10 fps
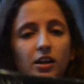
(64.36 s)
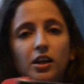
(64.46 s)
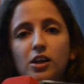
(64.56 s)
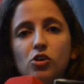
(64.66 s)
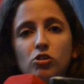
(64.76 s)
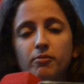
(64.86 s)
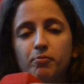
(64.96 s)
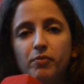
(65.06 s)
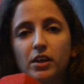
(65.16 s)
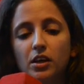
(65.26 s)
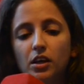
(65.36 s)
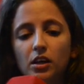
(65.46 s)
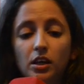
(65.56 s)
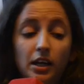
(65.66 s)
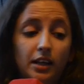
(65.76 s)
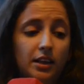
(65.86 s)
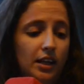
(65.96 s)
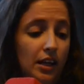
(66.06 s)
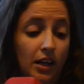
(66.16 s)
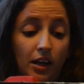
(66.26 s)
Earl de Nico. Y
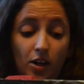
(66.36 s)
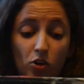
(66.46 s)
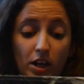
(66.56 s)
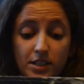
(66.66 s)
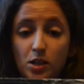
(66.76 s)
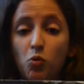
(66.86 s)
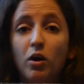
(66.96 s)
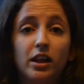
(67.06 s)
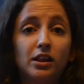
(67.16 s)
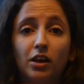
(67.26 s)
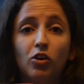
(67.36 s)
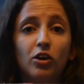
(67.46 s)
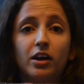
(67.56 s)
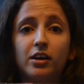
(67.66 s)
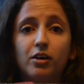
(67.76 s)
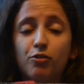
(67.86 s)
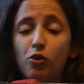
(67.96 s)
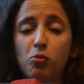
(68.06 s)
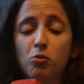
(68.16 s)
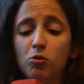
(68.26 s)
gasté, creo que casi 40 dólares, que fue
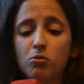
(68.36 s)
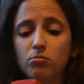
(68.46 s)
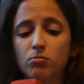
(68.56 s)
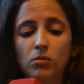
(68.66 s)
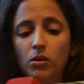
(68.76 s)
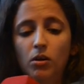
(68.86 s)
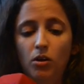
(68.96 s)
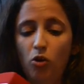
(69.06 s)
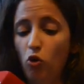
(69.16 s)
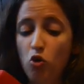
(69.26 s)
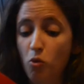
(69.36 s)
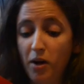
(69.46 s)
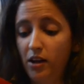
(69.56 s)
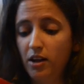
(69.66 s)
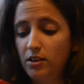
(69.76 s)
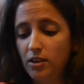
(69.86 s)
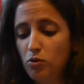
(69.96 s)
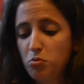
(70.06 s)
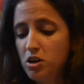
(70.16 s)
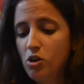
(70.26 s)
como lo más que gasté en
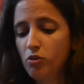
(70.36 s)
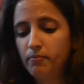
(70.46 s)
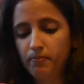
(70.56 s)
un vinilo.